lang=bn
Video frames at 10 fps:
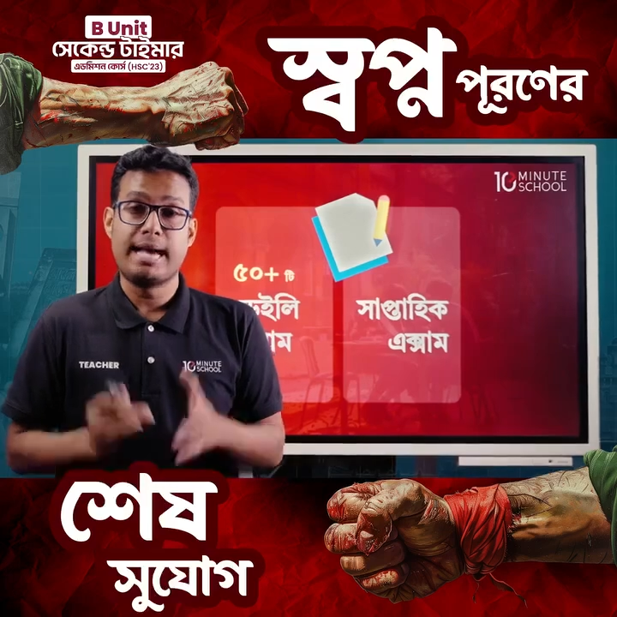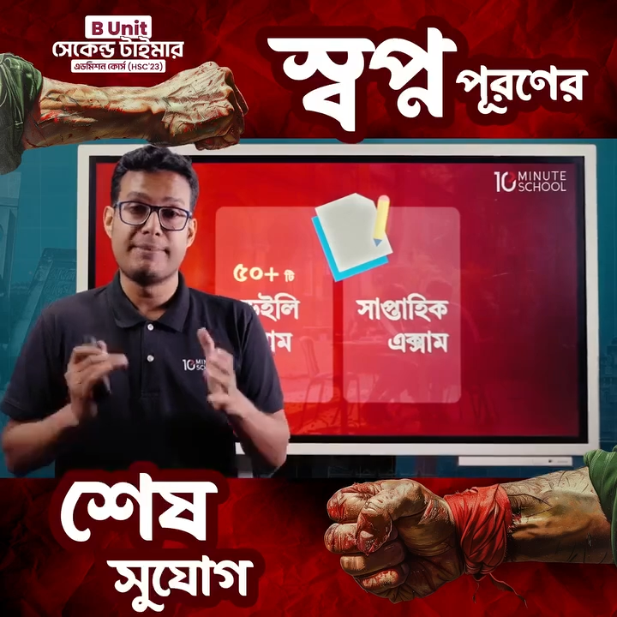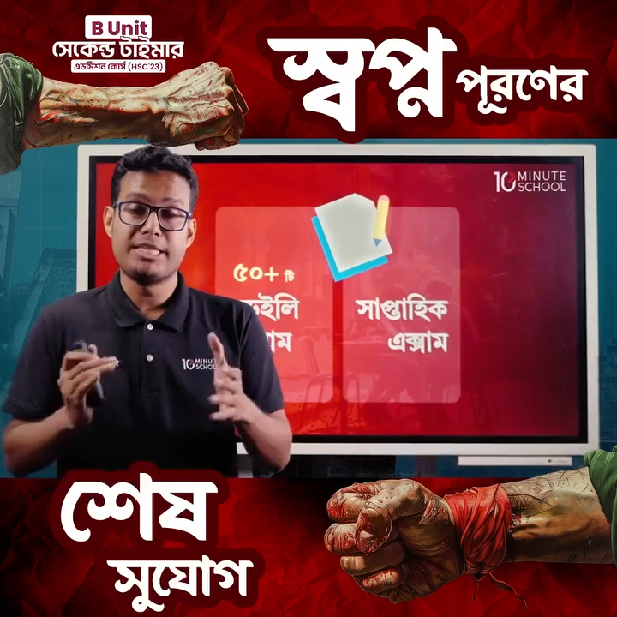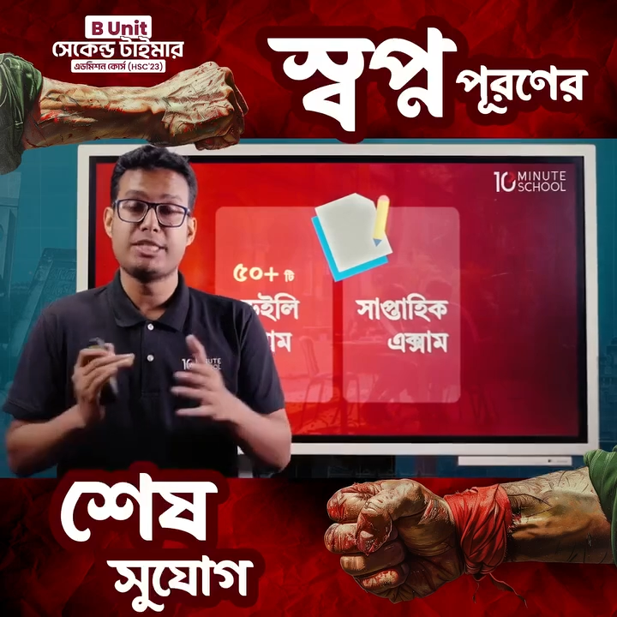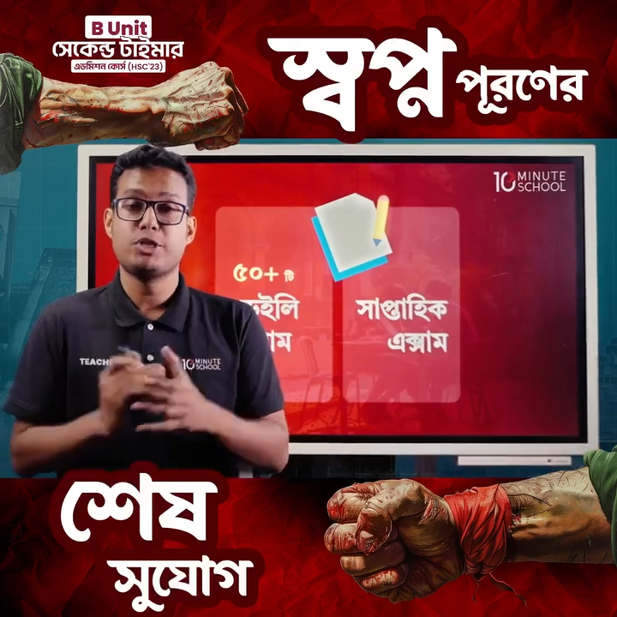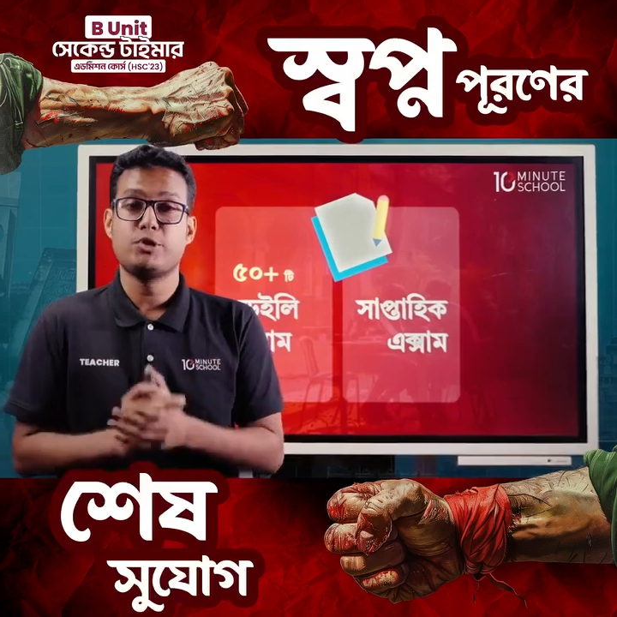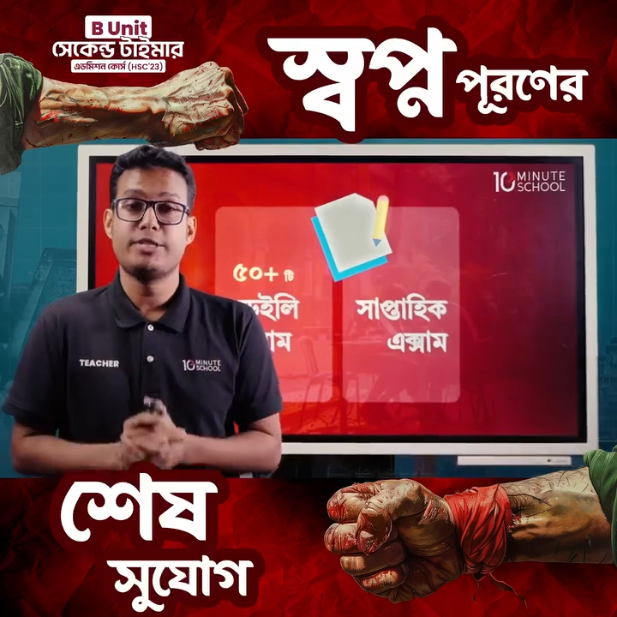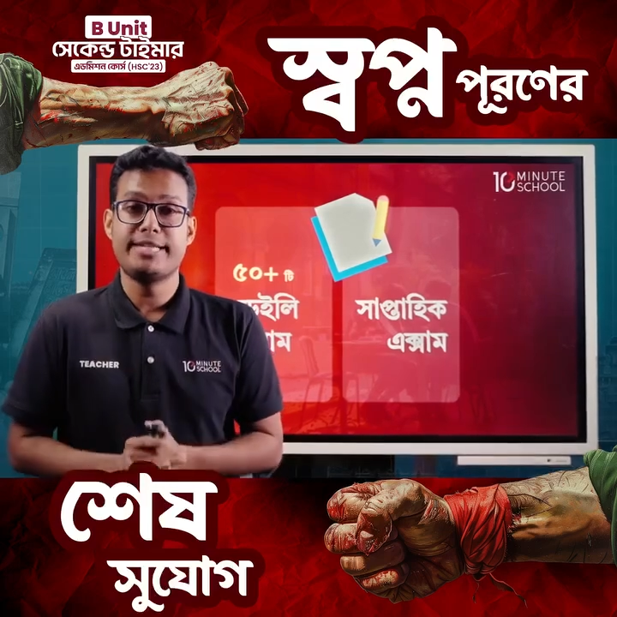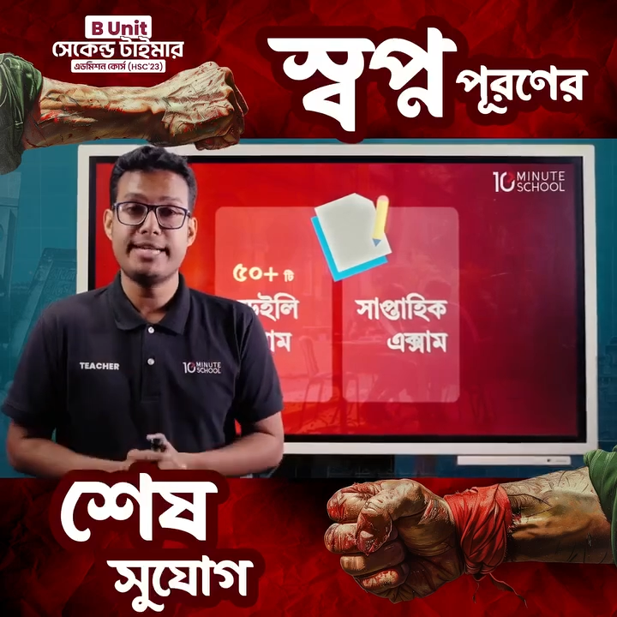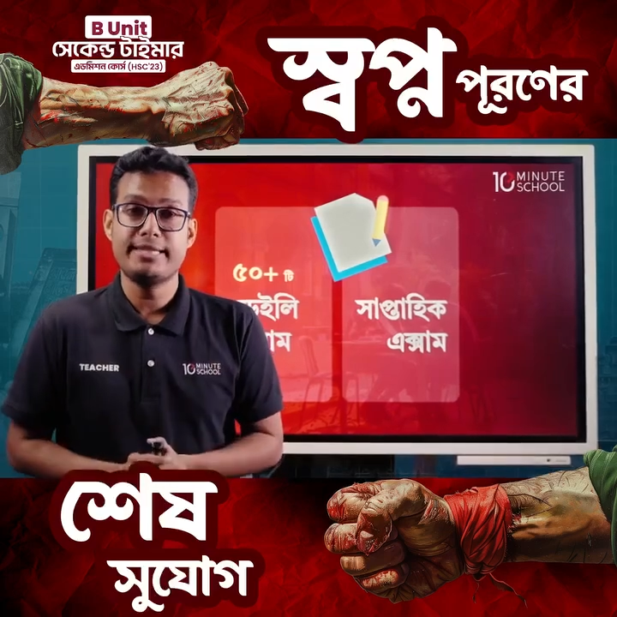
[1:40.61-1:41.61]
আমাদের যে
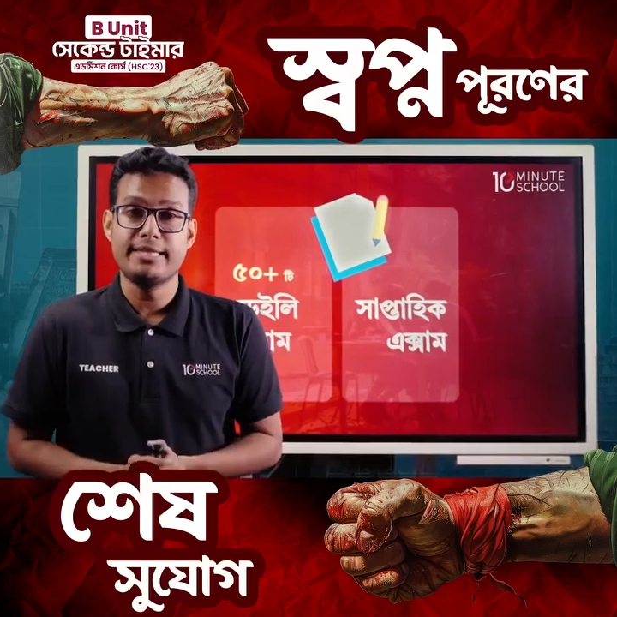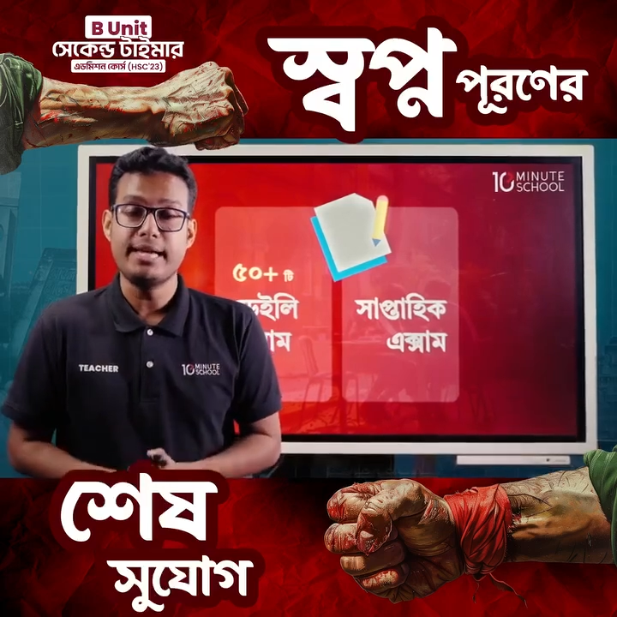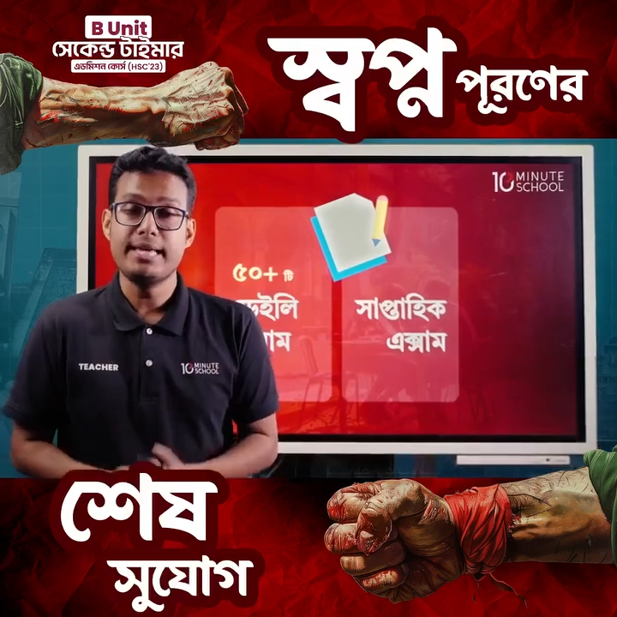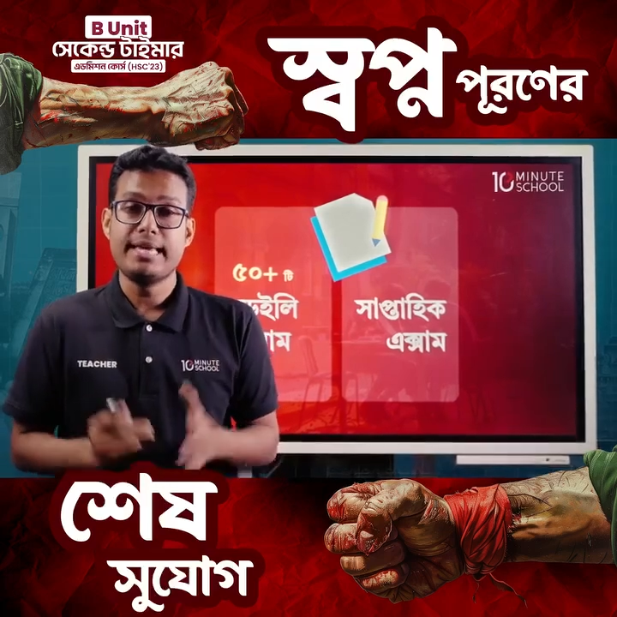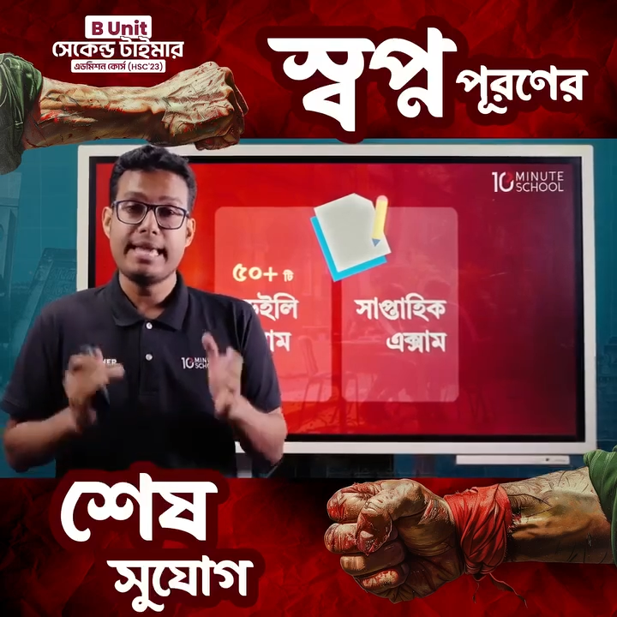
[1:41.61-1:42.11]
সকল শিক্ষার্থীরা